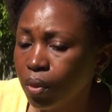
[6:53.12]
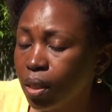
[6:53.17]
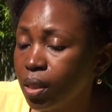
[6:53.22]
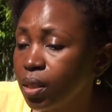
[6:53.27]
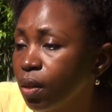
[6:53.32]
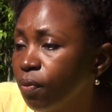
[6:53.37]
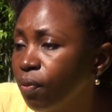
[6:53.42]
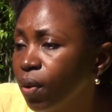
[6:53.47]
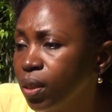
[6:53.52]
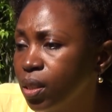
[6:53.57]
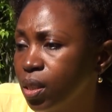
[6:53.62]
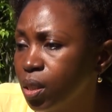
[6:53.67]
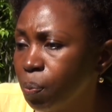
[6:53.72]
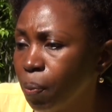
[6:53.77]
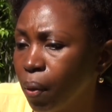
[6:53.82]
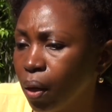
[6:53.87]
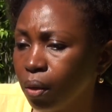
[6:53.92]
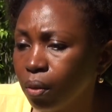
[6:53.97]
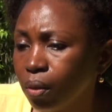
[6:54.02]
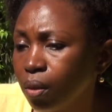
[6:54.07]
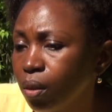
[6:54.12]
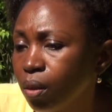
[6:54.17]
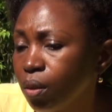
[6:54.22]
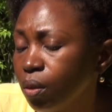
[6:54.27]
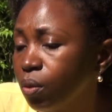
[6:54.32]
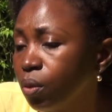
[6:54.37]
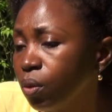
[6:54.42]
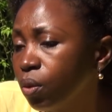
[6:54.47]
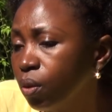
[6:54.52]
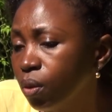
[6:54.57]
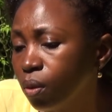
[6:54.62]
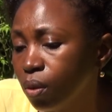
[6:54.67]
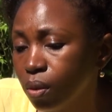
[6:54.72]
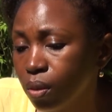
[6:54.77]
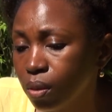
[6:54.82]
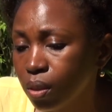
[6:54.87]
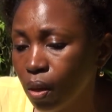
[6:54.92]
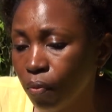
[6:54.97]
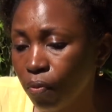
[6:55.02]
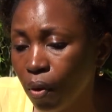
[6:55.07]
que ça va, que, que,
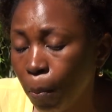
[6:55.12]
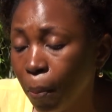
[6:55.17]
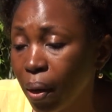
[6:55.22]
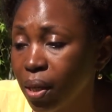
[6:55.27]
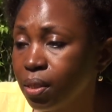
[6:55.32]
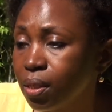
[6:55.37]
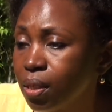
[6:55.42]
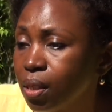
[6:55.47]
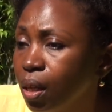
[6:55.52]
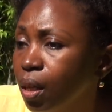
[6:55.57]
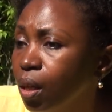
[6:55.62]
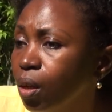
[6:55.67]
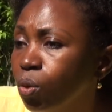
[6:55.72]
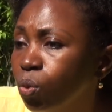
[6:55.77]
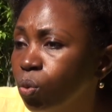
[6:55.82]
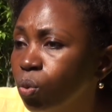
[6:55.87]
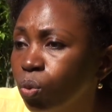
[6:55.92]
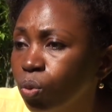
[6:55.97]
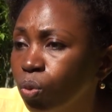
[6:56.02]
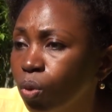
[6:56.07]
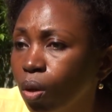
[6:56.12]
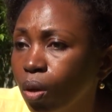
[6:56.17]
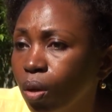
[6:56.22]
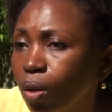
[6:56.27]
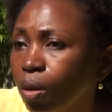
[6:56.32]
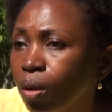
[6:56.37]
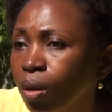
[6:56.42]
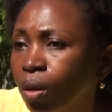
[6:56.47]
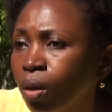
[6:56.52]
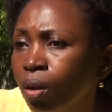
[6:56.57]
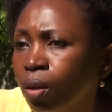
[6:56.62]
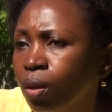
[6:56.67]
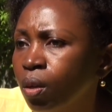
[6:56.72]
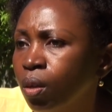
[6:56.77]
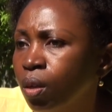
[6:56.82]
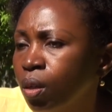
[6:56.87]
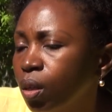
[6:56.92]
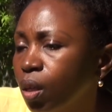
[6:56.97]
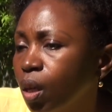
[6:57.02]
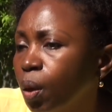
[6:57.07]
que ça va passer ou euh,
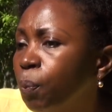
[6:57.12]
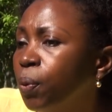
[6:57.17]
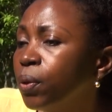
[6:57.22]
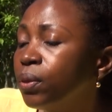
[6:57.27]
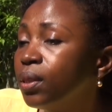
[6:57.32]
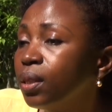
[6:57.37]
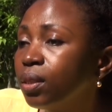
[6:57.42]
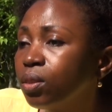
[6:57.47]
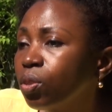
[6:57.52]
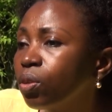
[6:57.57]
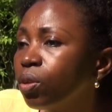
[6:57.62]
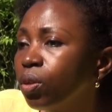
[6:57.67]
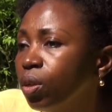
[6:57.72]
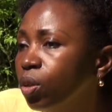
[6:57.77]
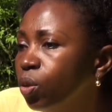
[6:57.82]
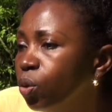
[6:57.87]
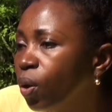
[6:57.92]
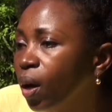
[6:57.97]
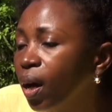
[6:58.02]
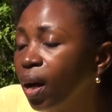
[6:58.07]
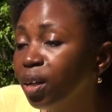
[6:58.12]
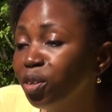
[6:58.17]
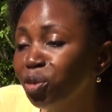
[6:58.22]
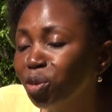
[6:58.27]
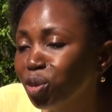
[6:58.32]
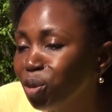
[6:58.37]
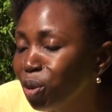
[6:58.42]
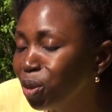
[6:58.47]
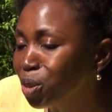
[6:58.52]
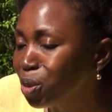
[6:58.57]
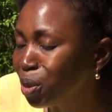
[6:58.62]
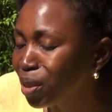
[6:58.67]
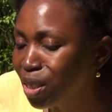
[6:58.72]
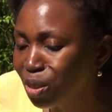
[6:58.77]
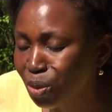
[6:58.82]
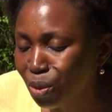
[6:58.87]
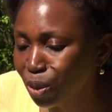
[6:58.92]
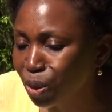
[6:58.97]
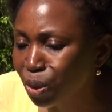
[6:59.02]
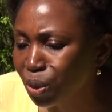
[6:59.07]
que peut-être euh, il y aura une autre
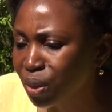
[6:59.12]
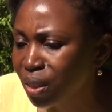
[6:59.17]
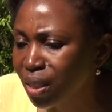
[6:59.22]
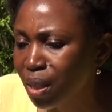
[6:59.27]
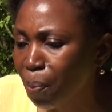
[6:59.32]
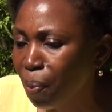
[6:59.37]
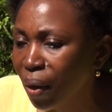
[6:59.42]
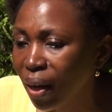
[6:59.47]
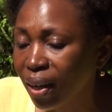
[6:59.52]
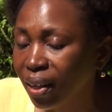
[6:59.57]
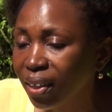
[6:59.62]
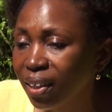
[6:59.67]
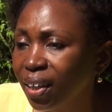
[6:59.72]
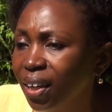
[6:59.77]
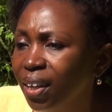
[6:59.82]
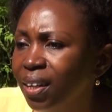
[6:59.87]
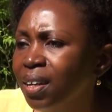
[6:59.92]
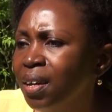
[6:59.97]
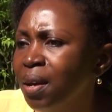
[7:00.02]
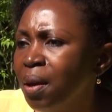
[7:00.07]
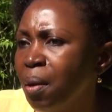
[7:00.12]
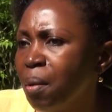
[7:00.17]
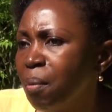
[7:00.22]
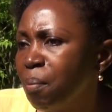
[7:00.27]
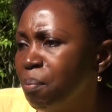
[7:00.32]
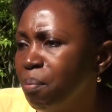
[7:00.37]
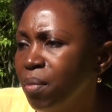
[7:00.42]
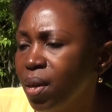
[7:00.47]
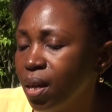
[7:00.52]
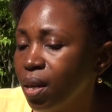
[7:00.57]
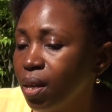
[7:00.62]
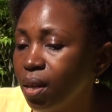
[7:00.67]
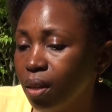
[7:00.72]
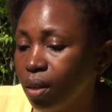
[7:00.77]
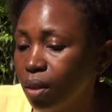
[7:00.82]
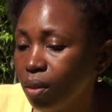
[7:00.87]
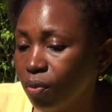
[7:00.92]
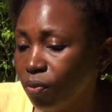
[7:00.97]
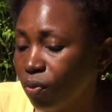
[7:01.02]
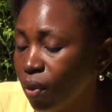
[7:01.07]
solution, je ne sais pas laquelle.
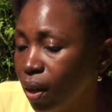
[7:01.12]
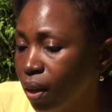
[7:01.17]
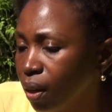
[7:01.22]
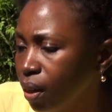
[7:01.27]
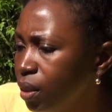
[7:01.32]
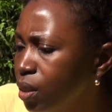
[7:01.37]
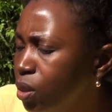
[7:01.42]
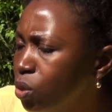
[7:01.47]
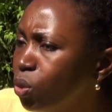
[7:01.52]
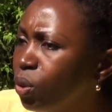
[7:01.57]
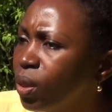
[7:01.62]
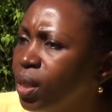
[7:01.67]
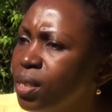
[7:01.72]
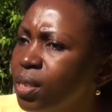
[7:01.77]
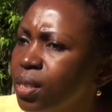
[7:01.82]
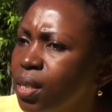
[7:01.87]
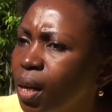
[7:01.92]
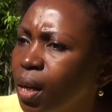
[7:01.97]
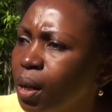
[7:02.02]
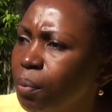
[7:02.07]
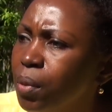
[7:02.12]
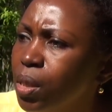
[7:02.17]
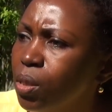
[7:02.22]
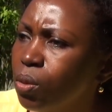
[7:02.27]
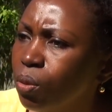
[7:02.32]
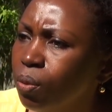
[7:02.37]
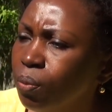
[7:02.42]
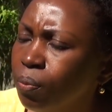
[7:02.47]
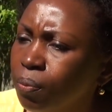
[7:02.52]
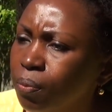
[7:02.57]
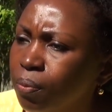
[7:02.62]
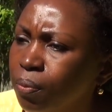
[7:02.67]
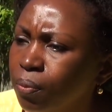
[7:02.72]
Mais voilà, ils sont restés à la maison.